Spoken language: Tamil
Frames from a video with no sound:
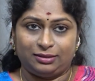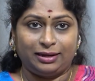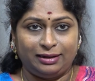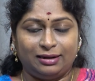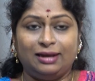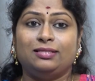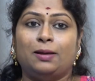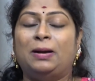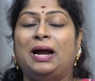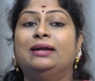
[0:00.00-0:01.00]
தெரியலை
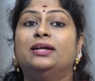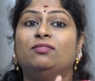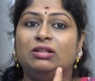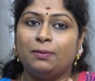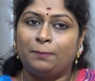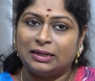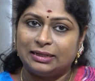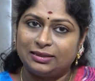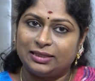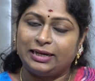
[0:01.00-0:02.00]
இந்த பேட்டர்ன் வந்து
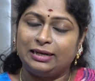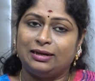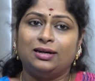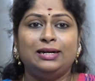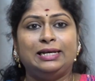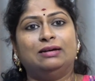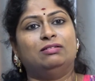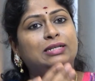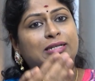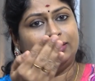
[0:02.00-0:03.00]
பண்ண தெரியலனா நீங்கள்
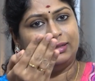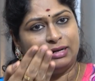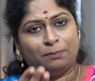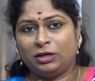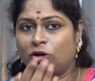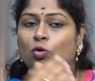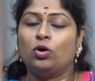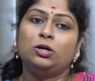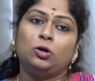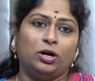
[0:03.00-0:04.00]
வந்து இந்த நம்பருக்கு
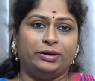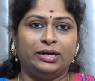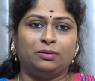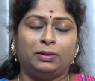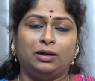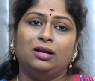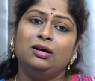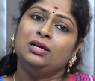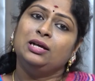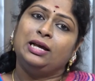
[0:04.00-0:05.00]
கூட காண்டாக்ட் பண்ணலாம்